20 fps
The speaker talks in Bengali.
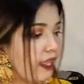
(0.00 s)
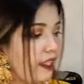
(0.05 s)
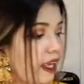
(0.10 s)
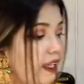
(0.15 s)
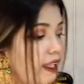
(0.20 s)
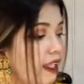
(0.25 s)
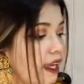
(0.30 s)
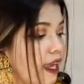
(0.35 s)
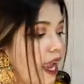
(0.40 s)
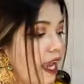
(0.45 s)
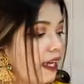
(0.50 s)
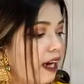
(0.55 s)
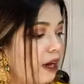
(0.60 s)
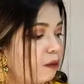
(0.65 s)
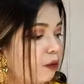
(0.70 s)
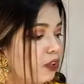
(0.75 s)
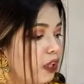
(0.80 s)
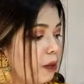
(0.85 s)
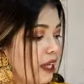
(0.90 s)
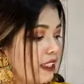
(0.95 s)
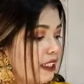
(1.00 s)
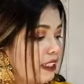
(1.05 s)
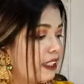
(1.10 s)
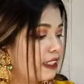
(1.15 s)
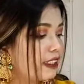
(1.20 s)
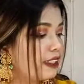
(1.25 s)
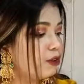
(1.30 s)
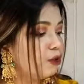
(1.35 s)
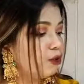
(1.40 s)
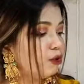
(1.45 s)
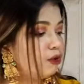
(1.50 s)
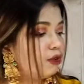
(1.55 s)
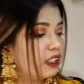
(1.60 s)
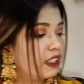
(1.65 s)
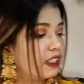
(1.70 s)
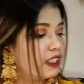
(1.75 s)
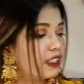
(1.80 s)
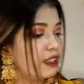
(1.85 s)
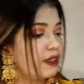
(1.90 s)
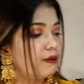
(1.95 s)
দেখি দেখি এইটার মধ্যে ম্যাজেন্টা আছে নতুন
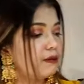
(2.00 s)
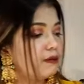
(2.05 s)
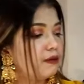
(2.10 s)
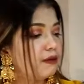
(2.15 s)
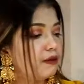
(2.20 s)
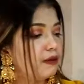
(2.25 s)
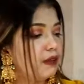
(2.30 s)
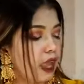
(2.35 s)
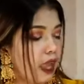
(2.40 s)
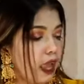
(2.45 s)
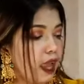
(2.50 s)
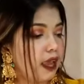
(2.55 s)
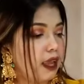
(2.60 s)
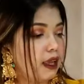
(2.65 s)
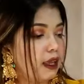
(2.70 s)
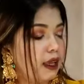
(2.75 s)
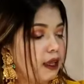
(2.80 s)
ড্রেস হ্যাঁ